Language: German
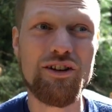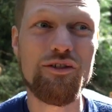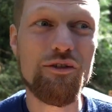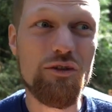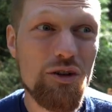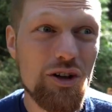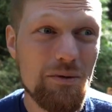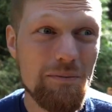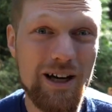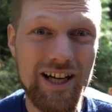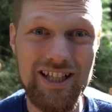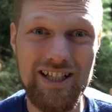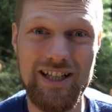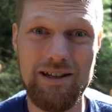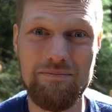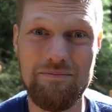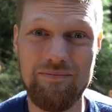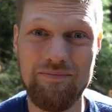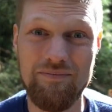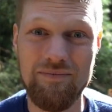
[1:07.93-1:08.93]
Gefühle mein
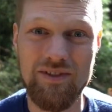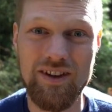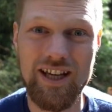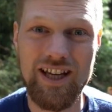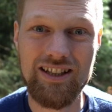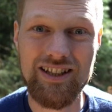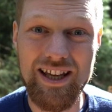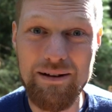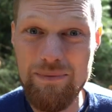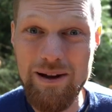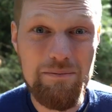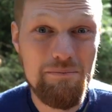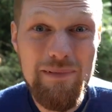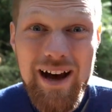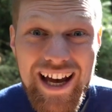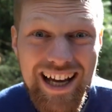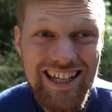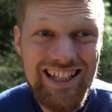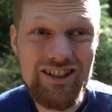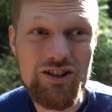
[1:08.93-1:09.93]
Leben. Dabei
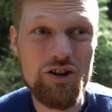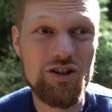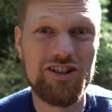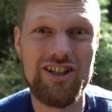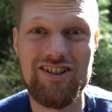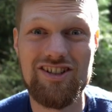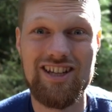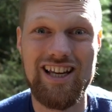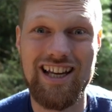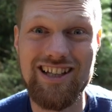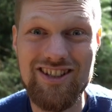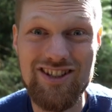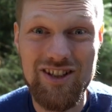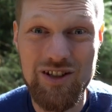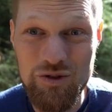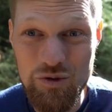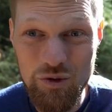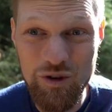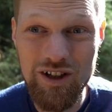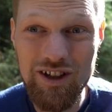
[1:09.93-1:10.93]
mache ich doch das Ganze
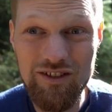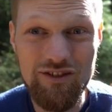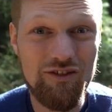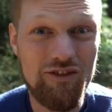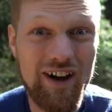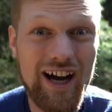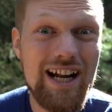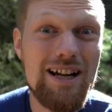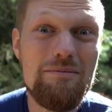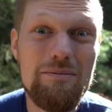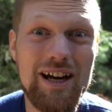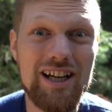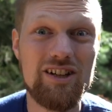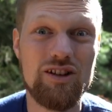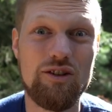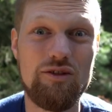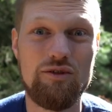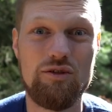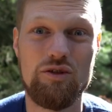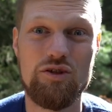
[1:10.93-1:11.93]
nur, weil meine
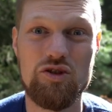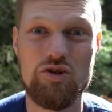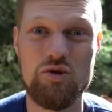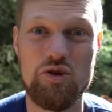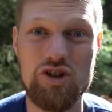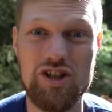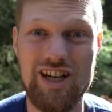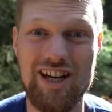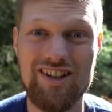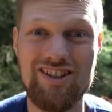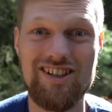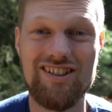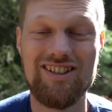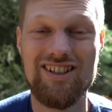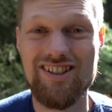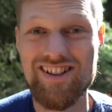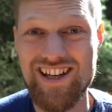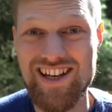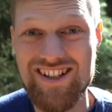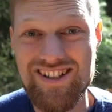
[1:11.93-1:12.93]
Gefühle so stark sind.
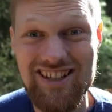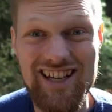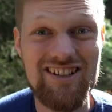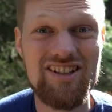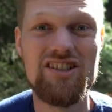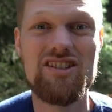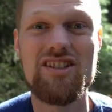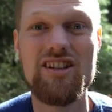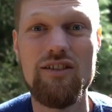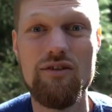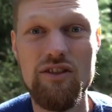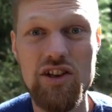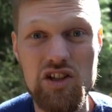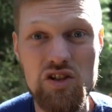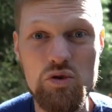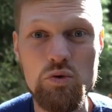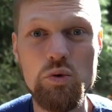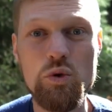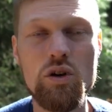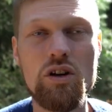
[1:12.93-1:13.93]
Das heißt, das ist der
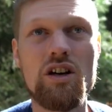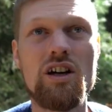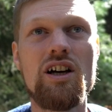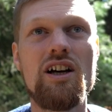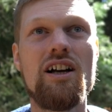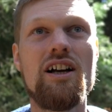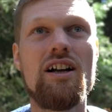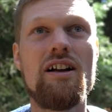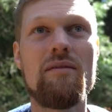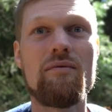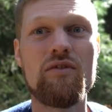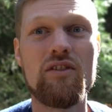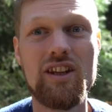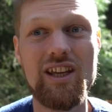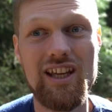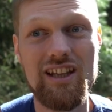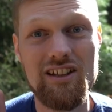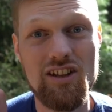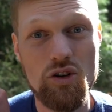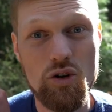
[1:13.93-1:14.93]
Versuch,
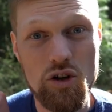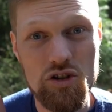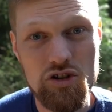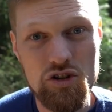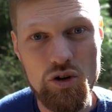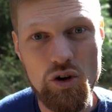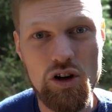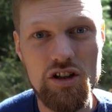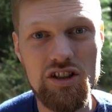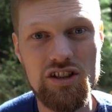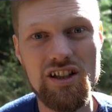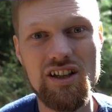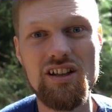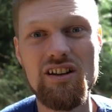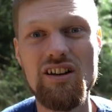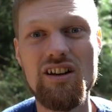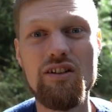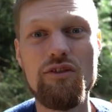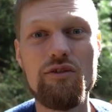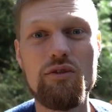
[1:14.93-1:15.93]
gegen die Kontrolle, die
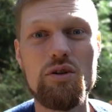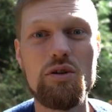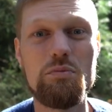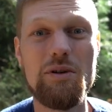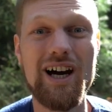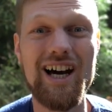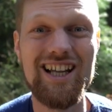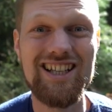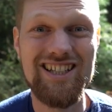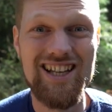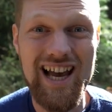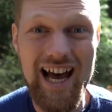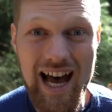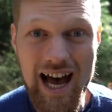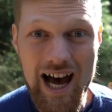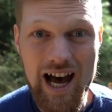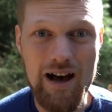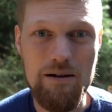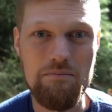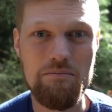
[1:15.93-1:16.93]
die Gefühle bereits
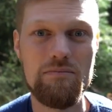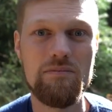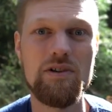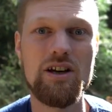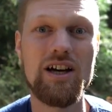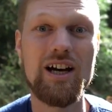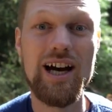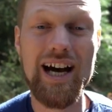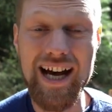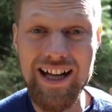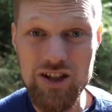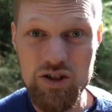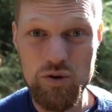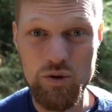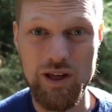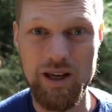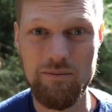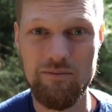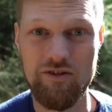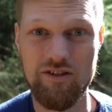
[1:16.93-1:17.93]
haben,
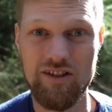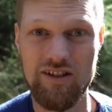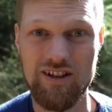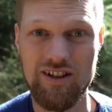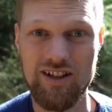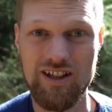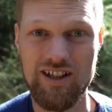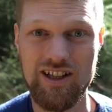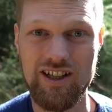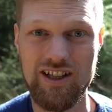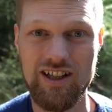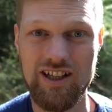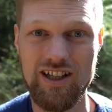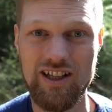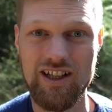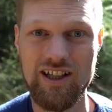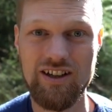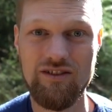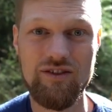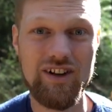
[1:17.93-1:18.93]
anzukämpfen.
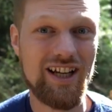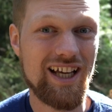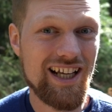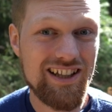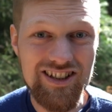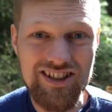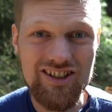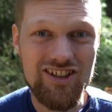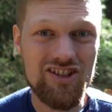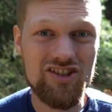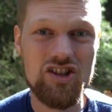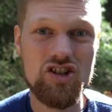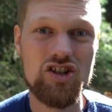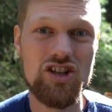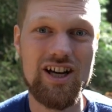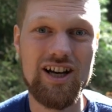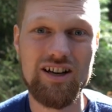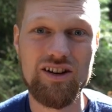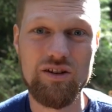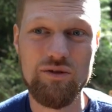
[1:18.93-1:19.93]
Weil hätte ich diese
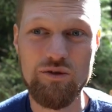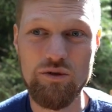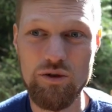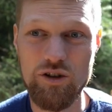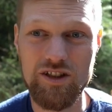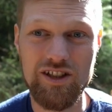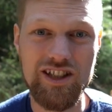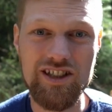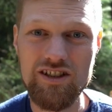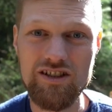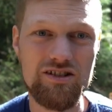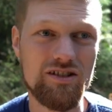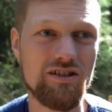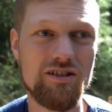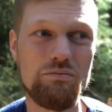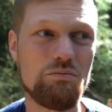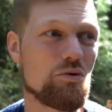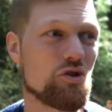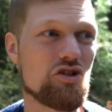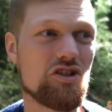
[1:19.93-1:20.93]
starken Gefühle nicht,
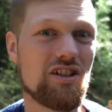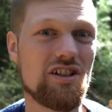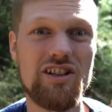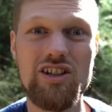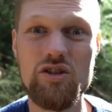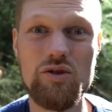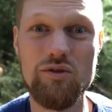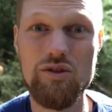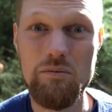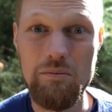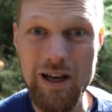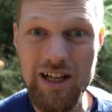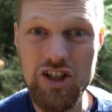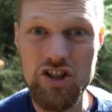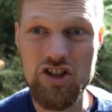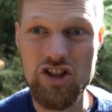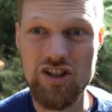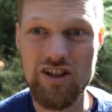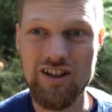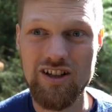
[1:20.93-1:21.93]
müsste ich nicht so viel
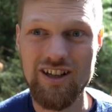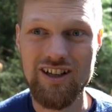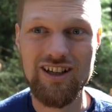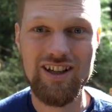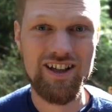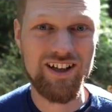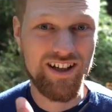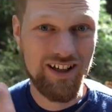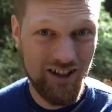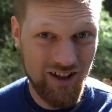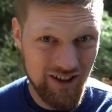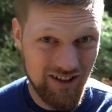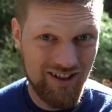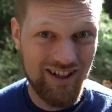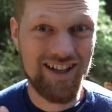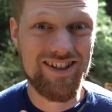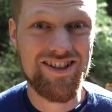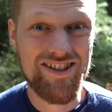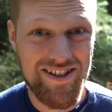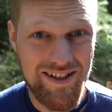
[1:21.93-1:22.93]
managen.
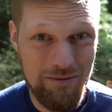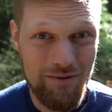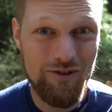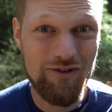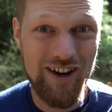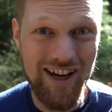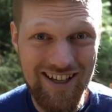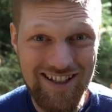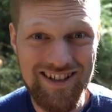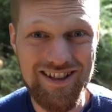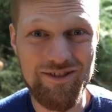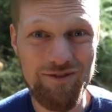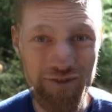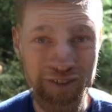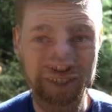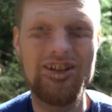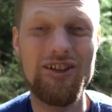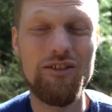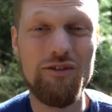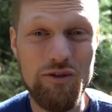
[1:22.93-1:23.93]
Das ist der Beweis dafür,
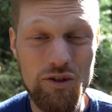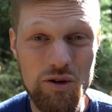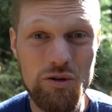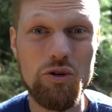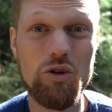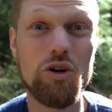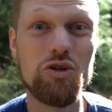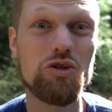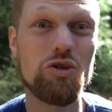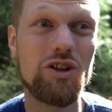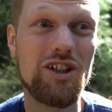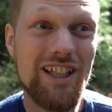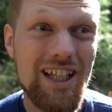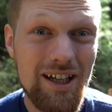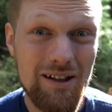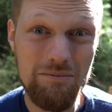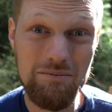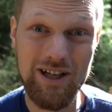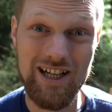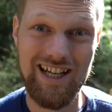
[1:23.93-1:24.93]
die Gefühle
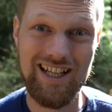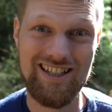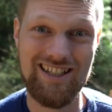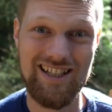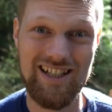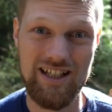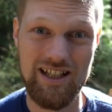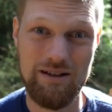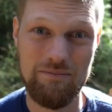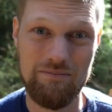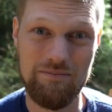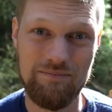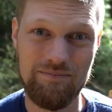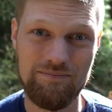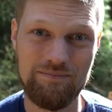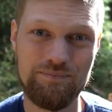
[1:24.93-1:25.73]
kontrollieren bereits daneben.